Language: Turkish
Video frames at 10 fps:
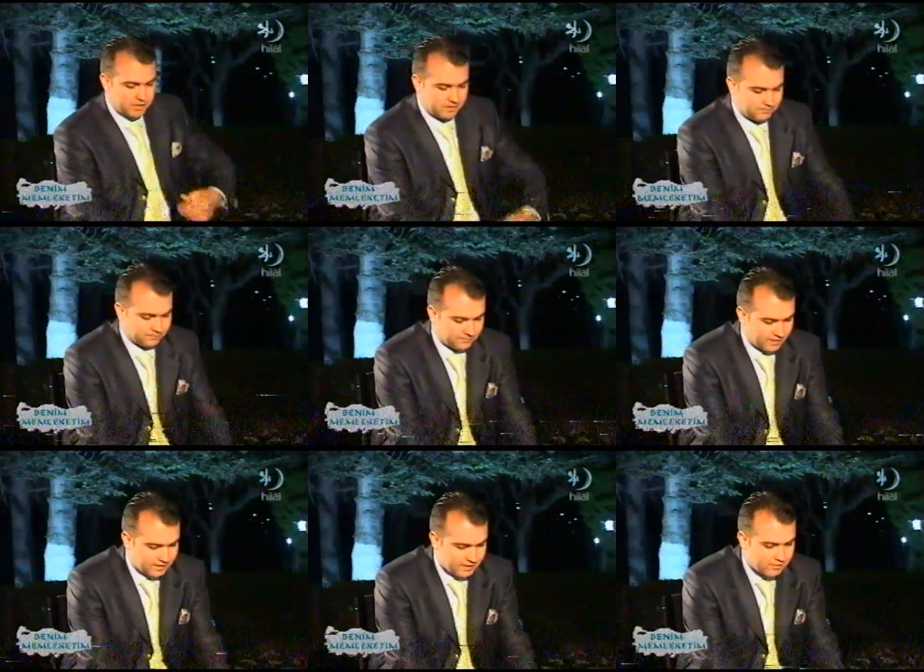Başkanım
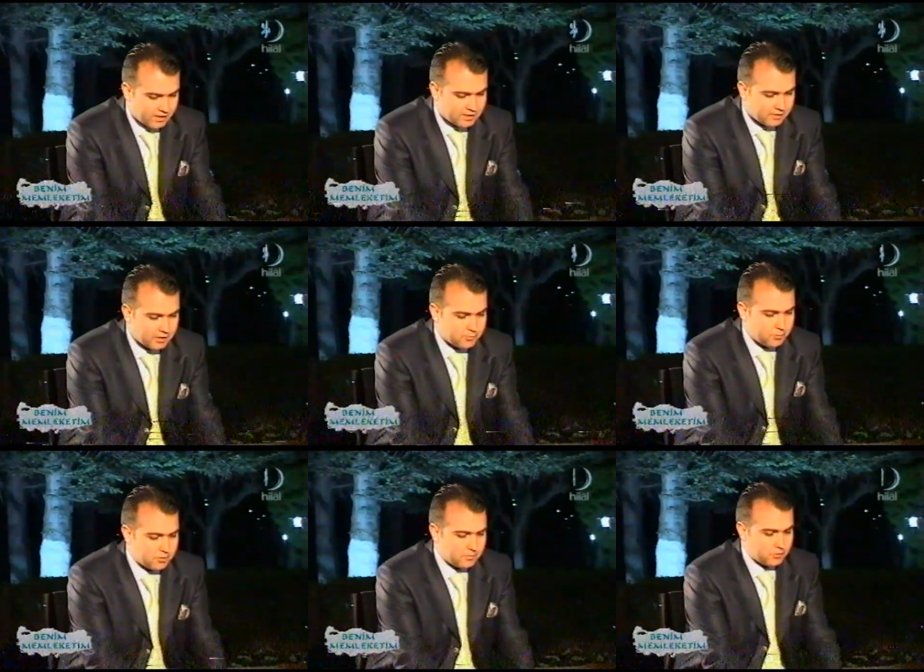yavaş yavaş
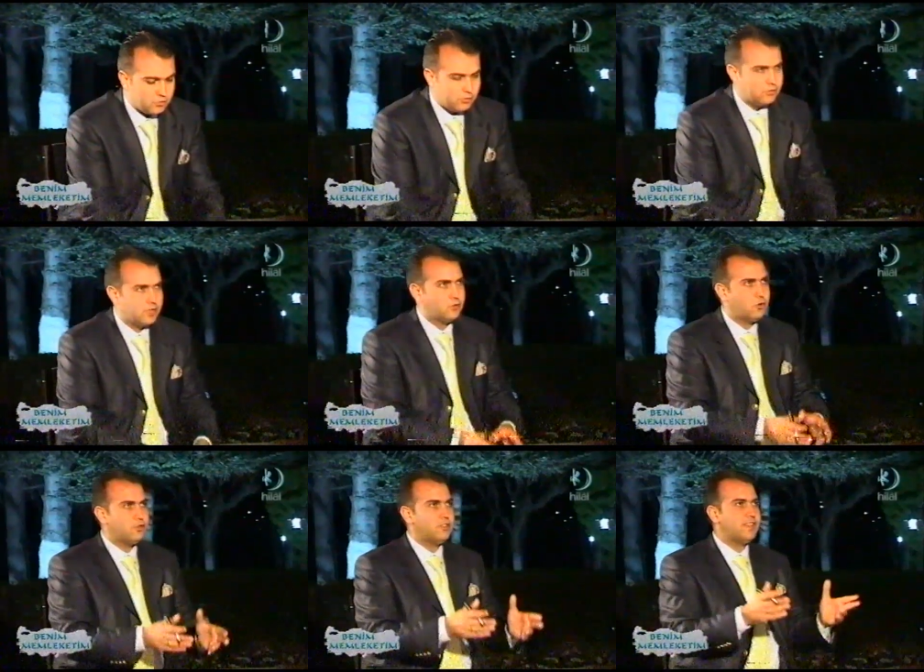programın sonuna
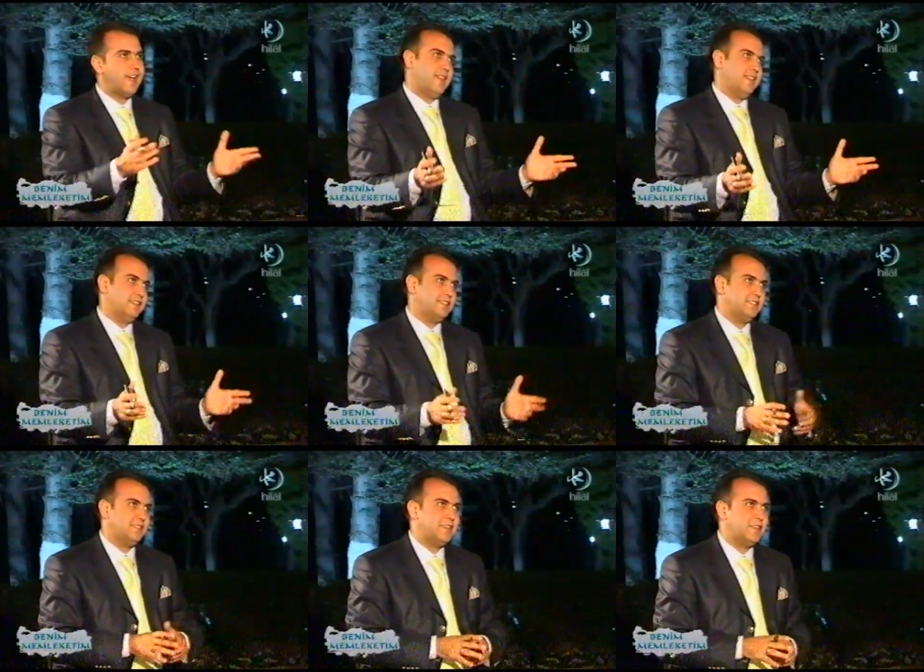doğru geldik.
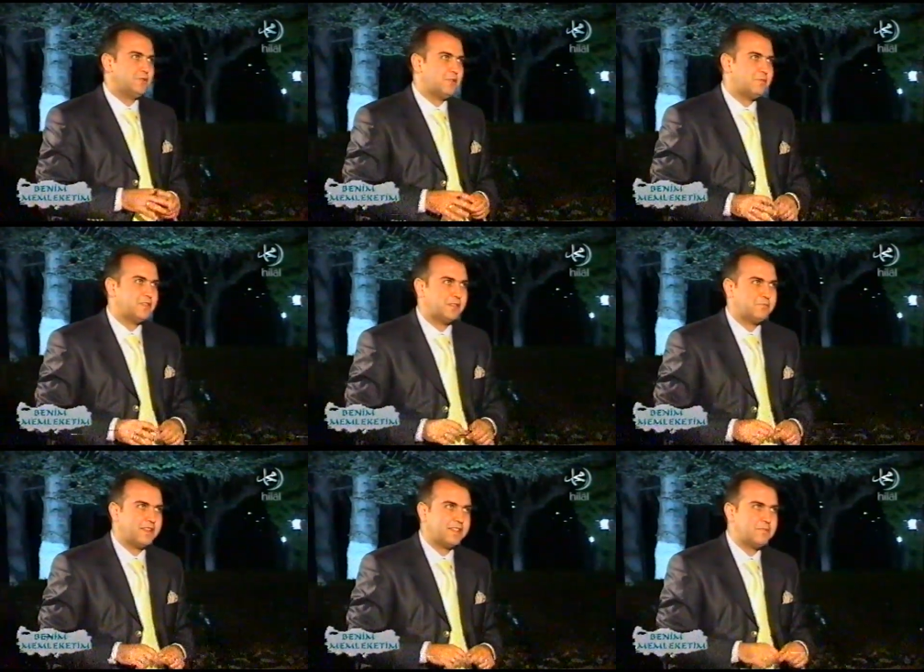Sizinle sohbet
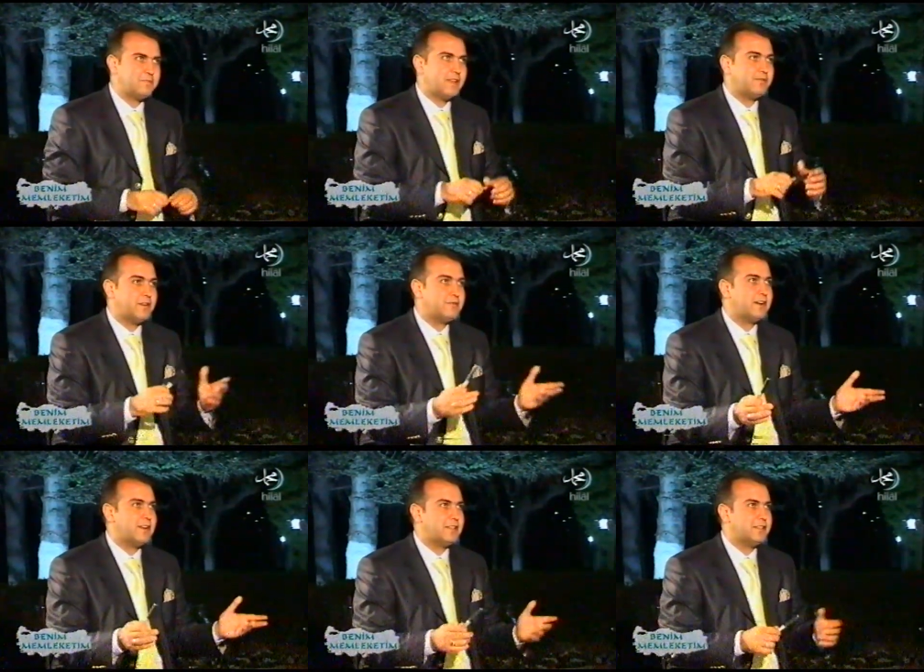etmekten ben
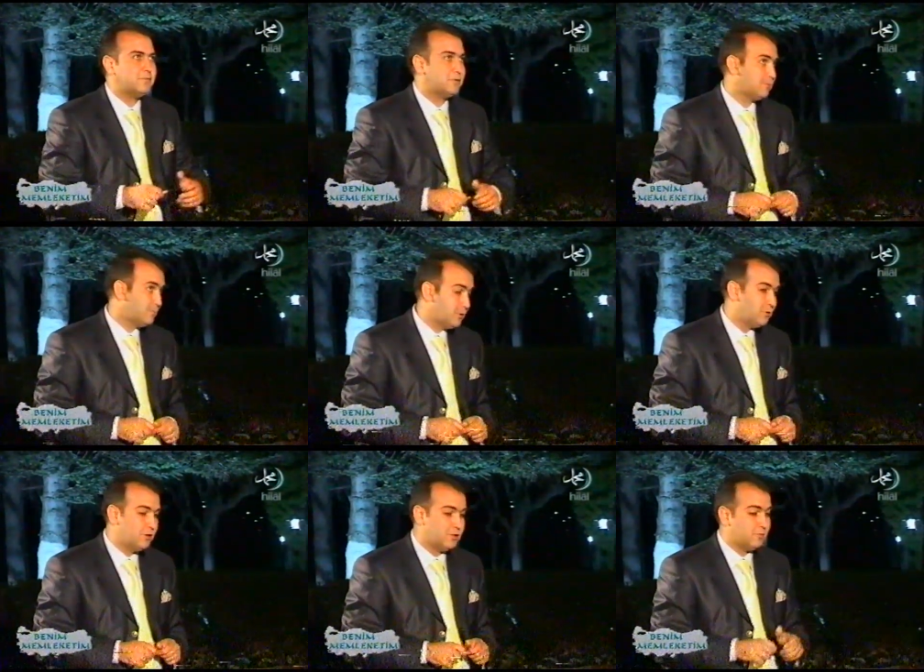fevkalade
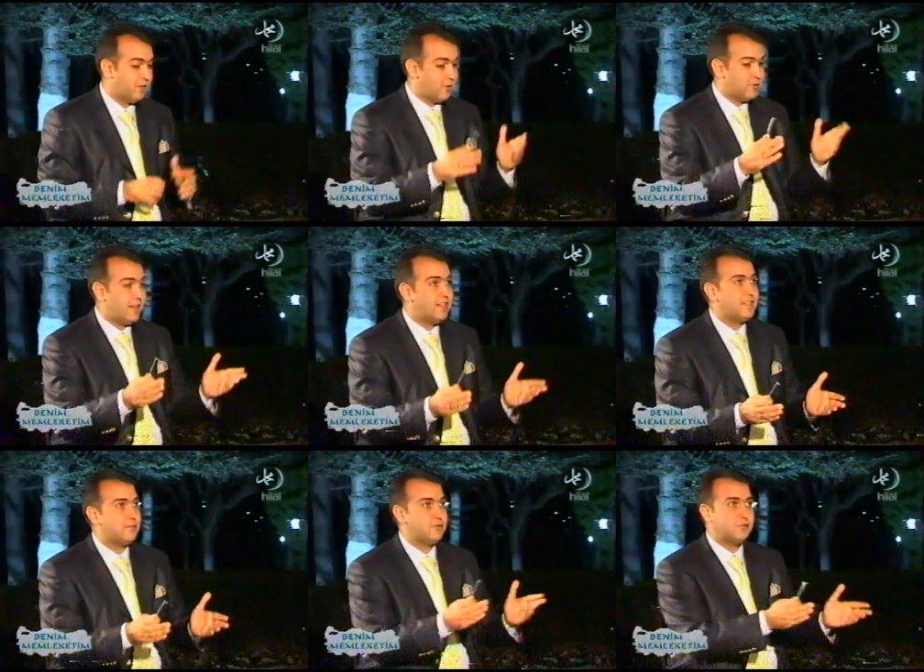mutlu oldum ve
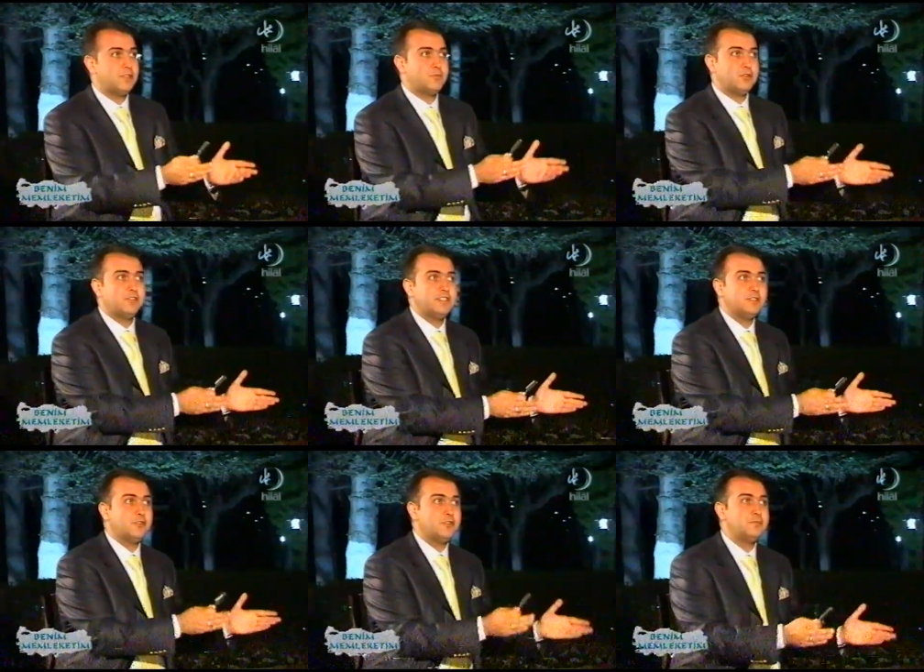özellikle bugün de
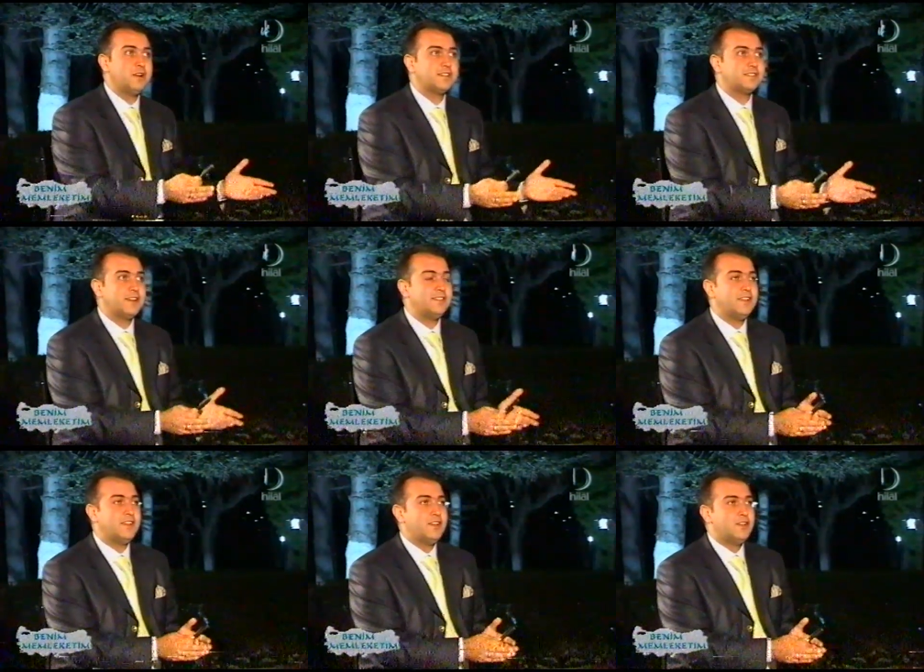Bolvadin'de olmaktan
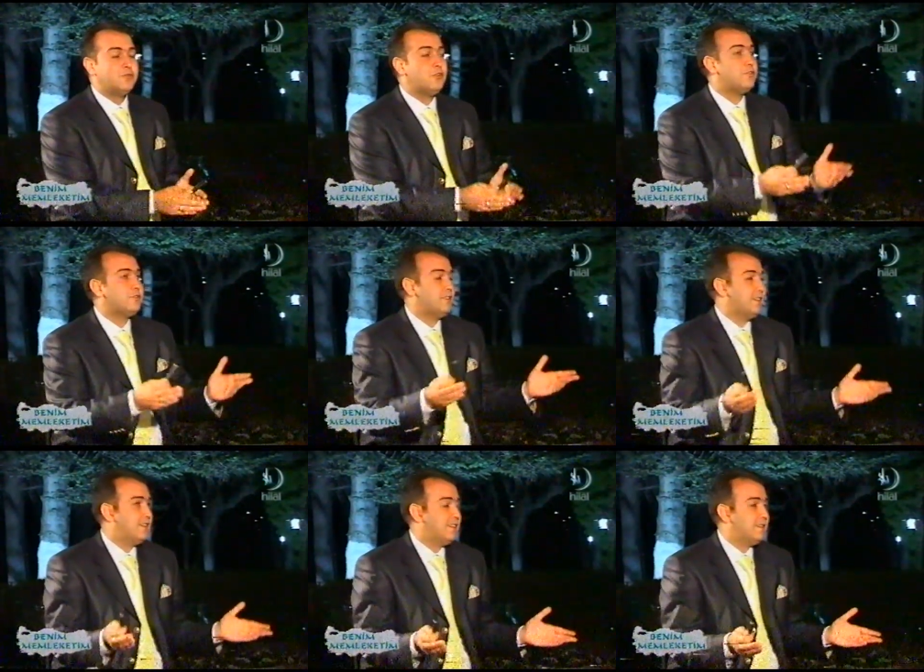çok
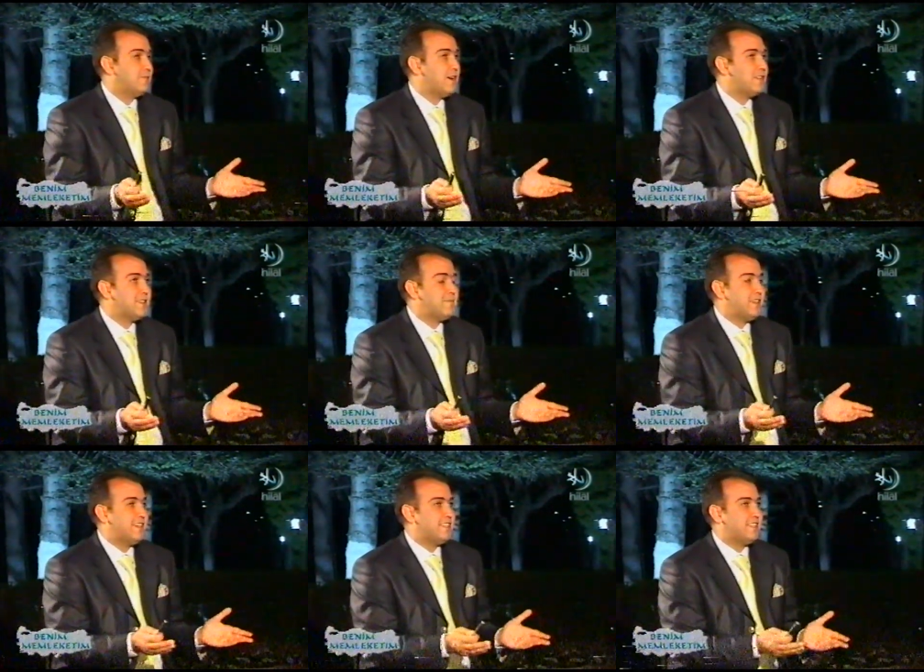e,
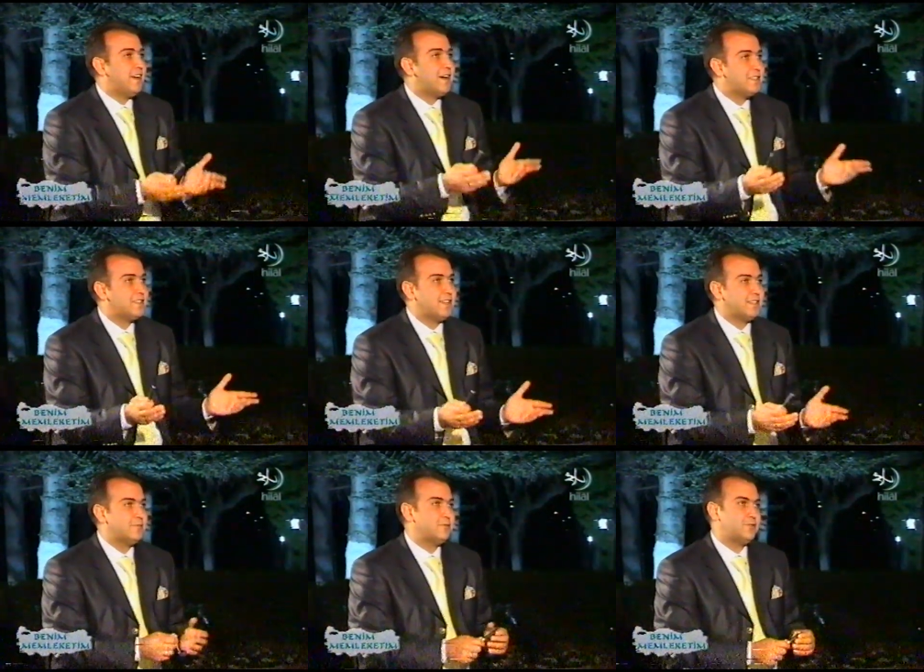muazzam derecede haz
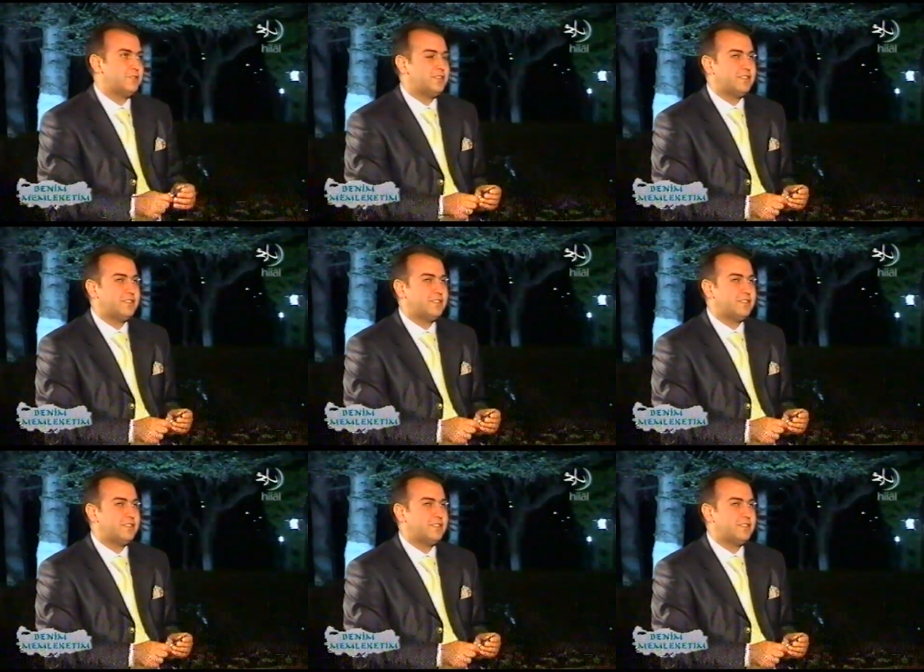aldım. Çünkü